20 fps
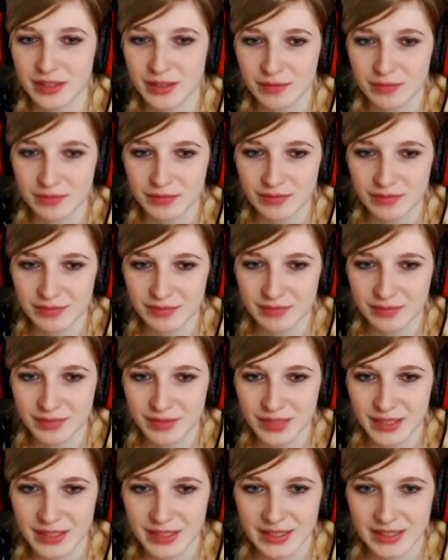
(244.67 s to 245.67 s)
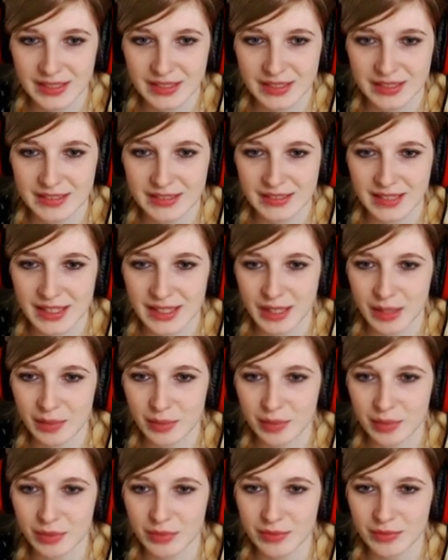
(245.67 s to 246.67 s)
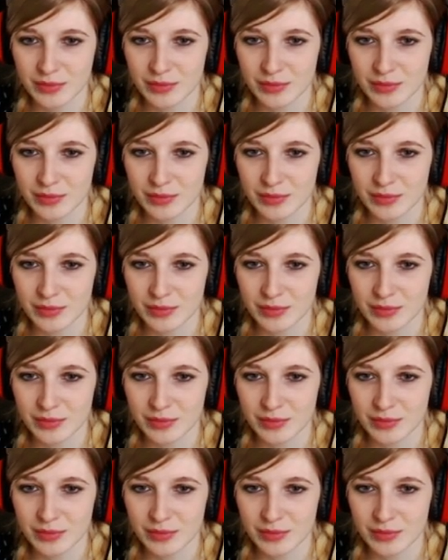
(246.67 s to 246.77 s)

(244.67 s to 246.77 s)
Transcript: Hmm, ça a l'air bon.